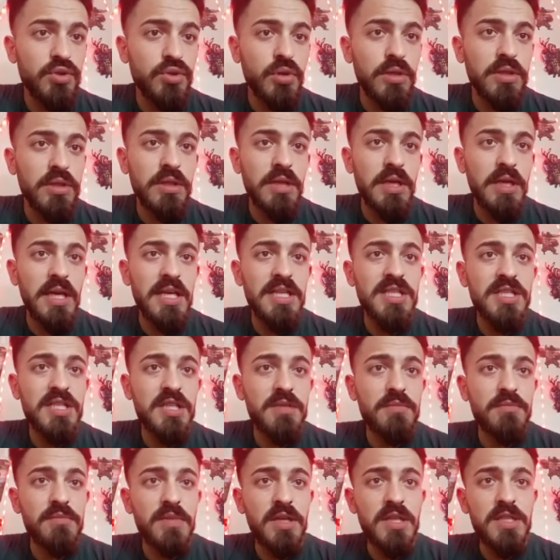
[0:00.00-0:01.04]
Şu anda her
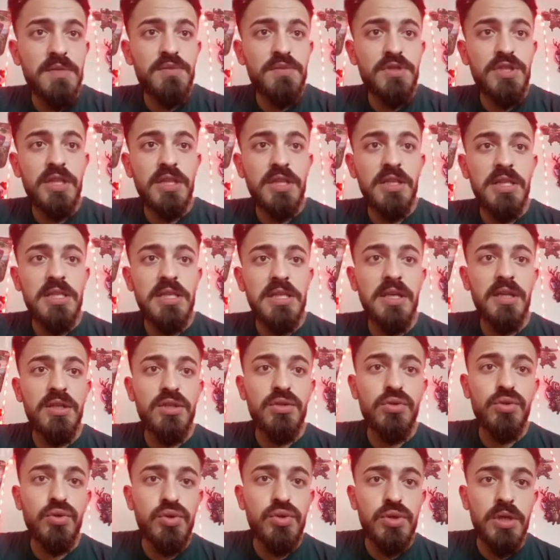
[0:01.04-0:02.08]
şeyim max bir şekilde
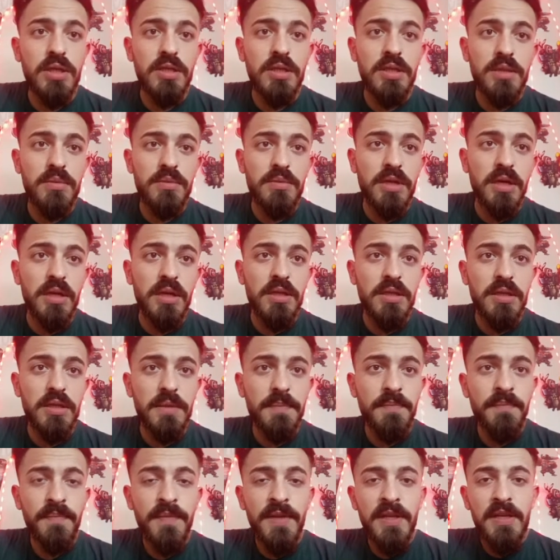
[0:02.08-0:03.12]
sadece tuzaklarım
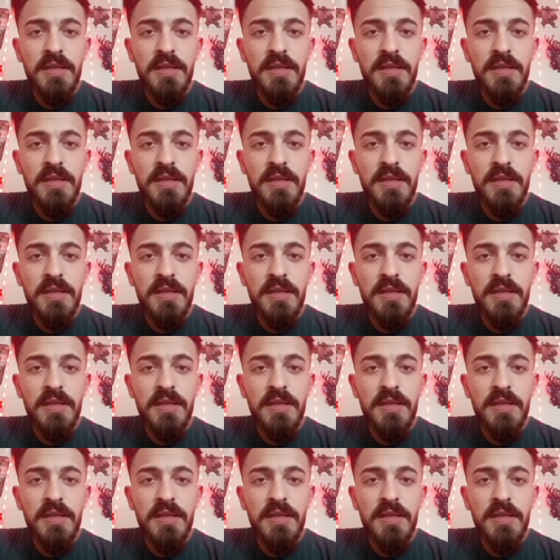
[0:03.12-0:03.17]
kaldı.